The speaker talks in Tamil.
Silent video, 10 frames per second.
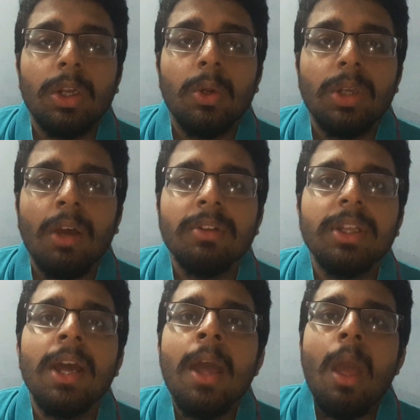ஒர்க் அவுட்
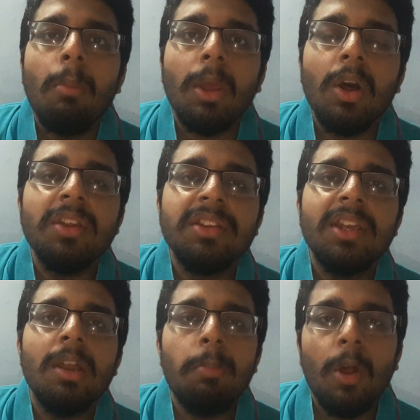ஆகுது பிகாஸ்
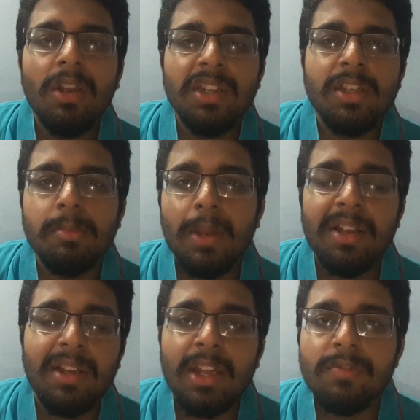சில பாலிசிஸ் அண்ட்
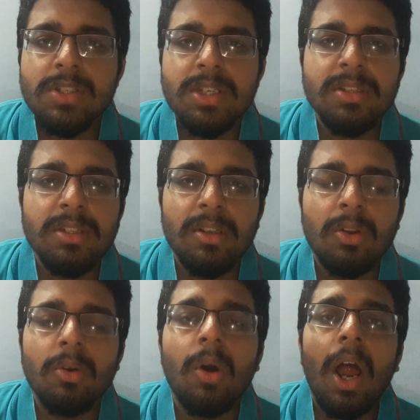பிளான்ஸில் எஃபிஷியன்சிஸ்
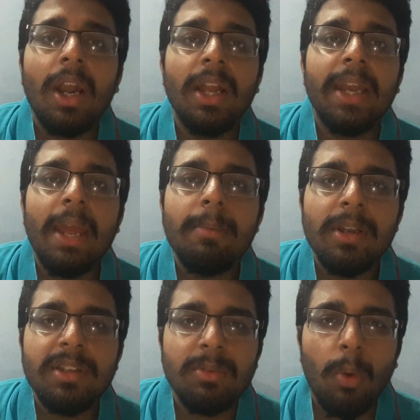இருக்கும் ஆனால்
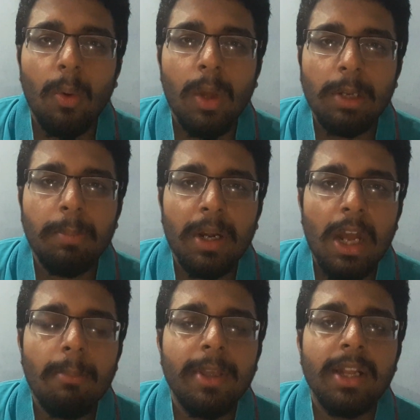லேபரர்ஸ் ஒர்க்
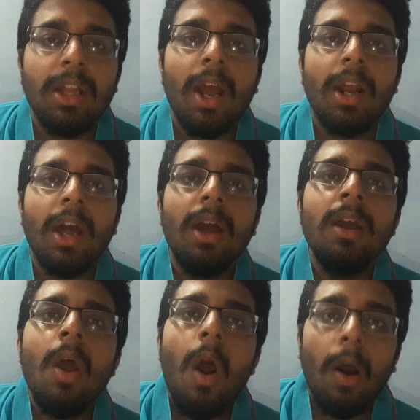பண்ணாமல் இருந்தாங்கன்னா
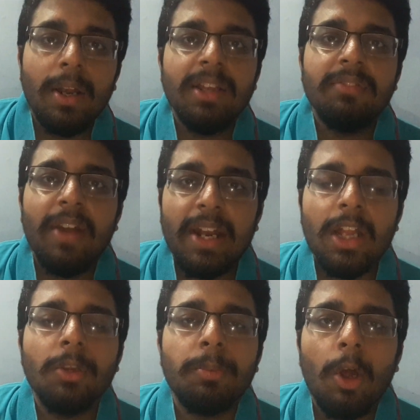ஆர்எல்ஸ் வேறு
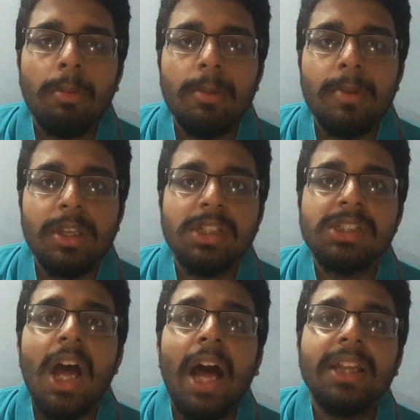ஏதாவது ப்ராப்ளம்
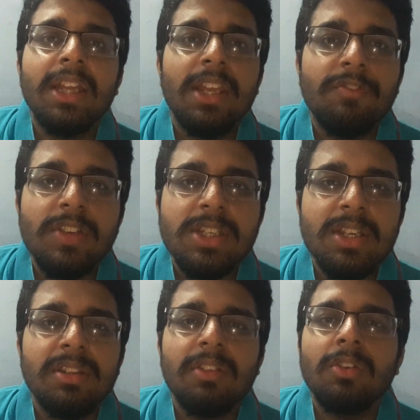இருந்துச்சுன்னா அந்த
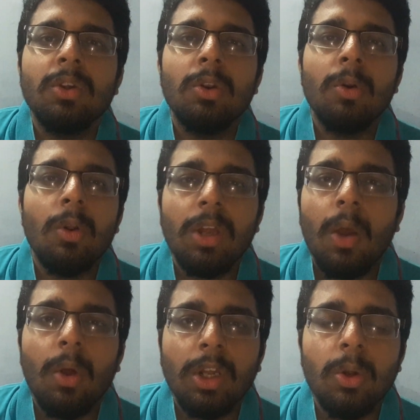எஃபிஷியன்சி வந்து உங்களுக்கு
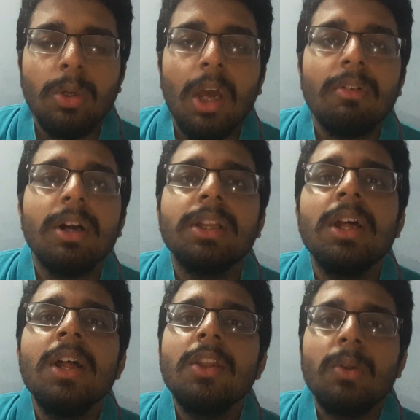ஒழுங்காக ஒர்க் அவுட் ஆகாது
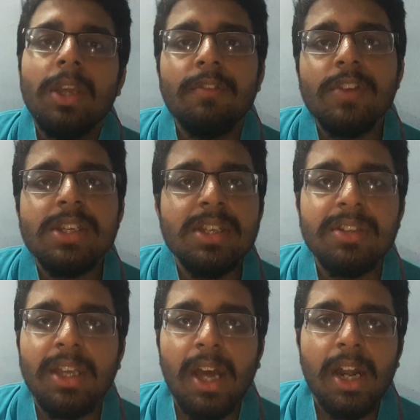ஸோ
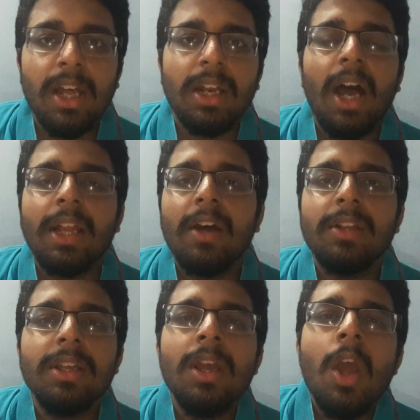எஃபிஷியன்சி கரெக்டாக இருக்கா அதாவது